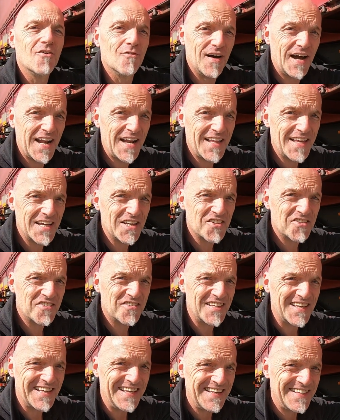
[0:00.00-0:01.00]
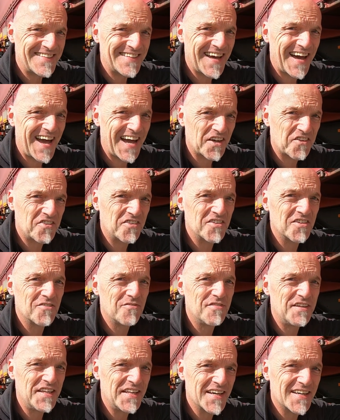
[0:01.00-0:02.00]
Weil jetzt die
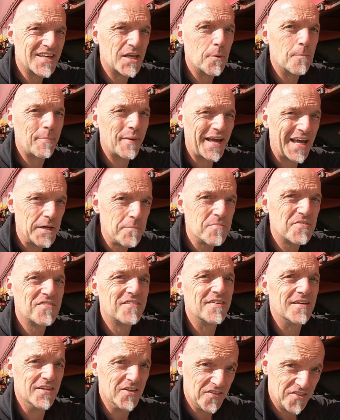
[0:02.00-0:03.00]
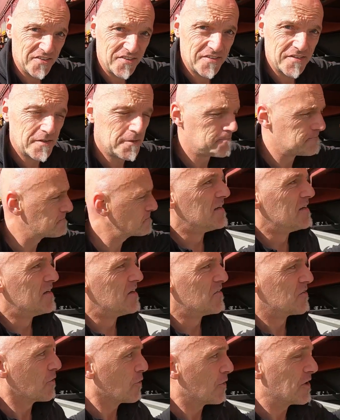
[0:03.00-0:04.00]
Hinterachse wieder gebremst ist.
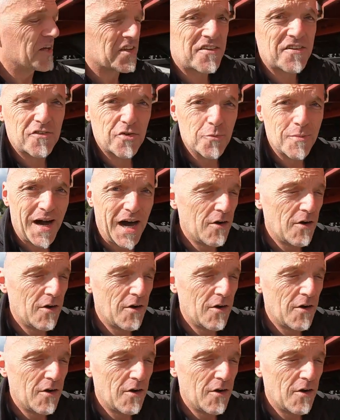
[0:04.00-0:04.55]
So, und jetzt zum